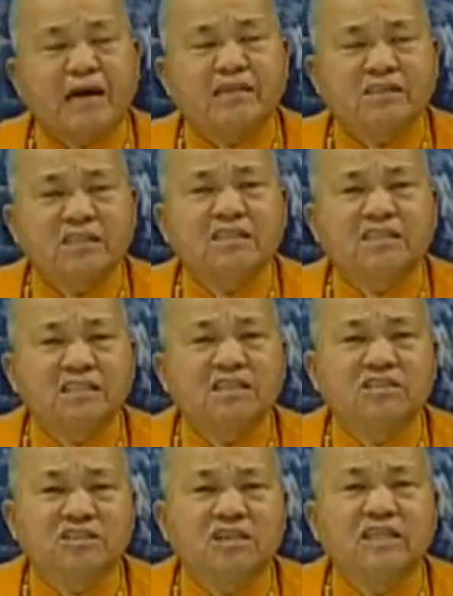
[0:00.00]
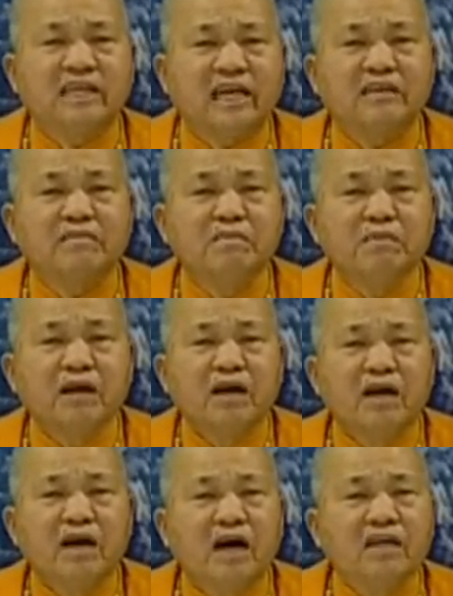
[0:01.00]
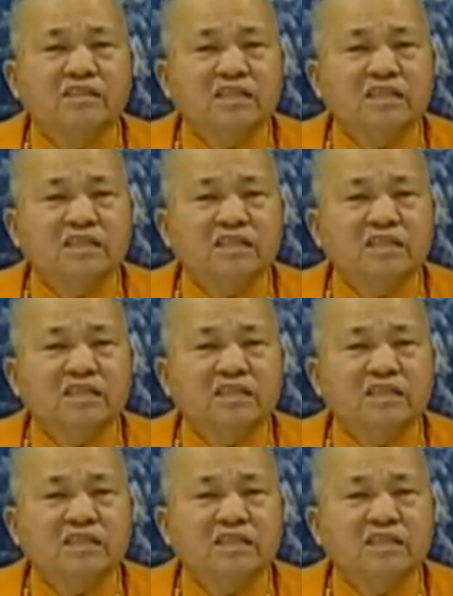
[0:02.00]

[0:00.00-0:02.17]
把自己的尊严，啊！